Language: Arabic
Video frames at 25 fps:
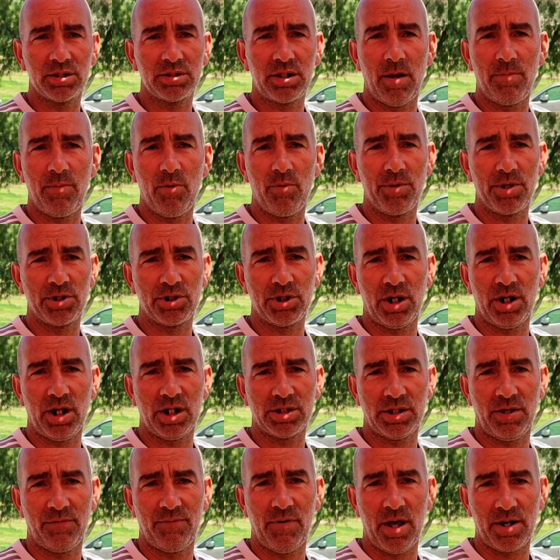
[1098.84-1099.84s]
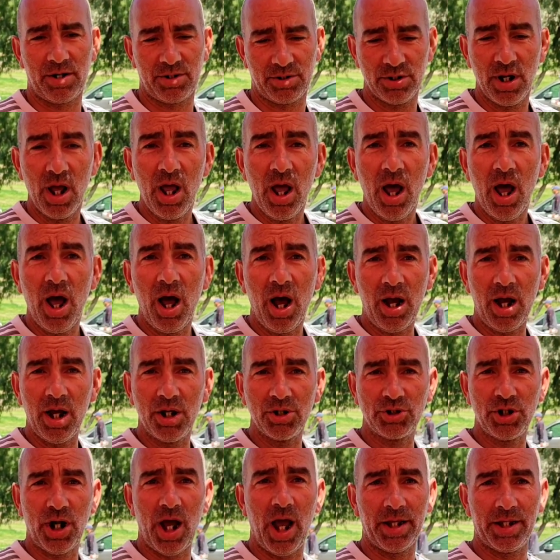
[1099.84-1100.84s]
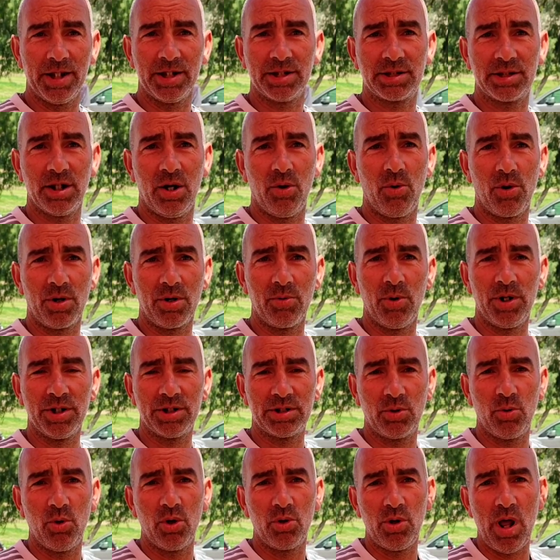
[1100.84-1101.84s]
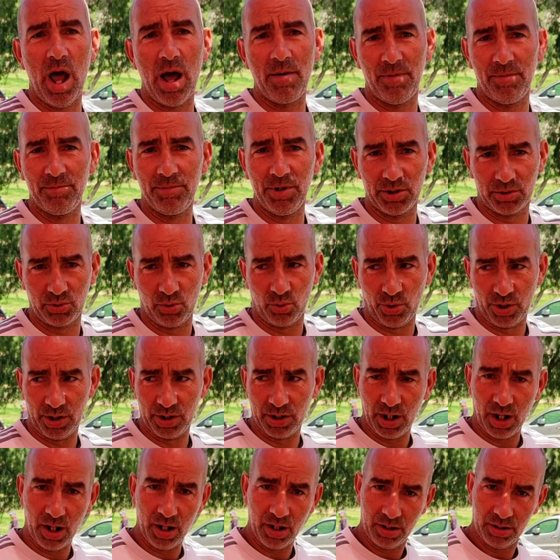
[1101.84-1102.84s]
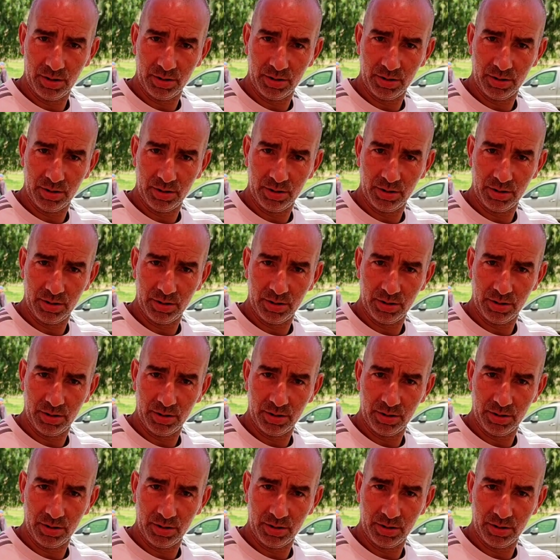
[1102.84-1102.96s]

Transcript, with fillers: انت بوبري ان شاء الله خزيبار امين كلشي غاكيستوى ويتقول يا ويعرف 100 دورينا